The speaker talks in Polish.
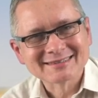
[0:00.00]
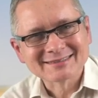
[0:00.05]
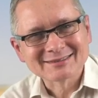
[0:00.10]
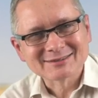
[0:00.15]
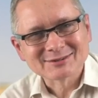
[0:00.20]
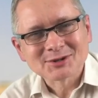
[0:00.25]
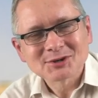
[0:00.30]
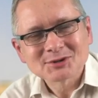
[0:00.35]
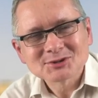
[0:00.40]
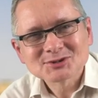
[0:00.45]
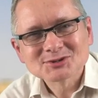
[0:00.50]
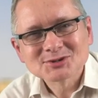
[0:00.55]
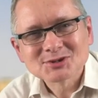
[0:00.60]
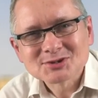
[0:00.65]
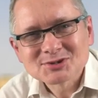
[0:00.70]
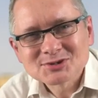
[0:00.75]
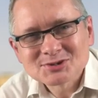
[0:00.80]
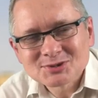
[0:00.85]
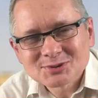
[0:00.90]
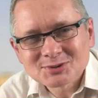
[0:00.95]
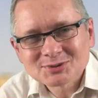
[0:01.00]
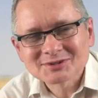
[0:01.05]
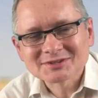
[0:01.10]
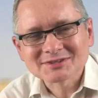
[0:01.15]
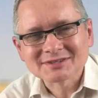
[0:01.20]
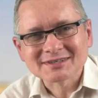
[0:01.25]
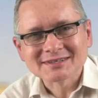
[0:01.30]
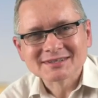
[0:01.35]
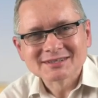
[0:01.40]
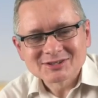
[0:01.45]
Dojść do
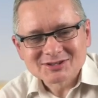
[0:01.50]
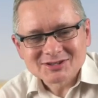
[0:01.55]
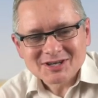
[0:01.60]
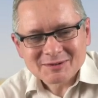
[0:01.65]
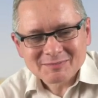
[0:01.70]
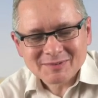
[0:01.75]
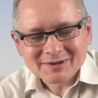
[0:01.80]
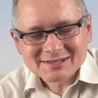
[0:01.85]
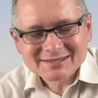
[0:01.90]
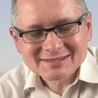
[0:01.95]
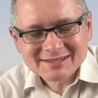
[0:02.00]
studni, czerpać z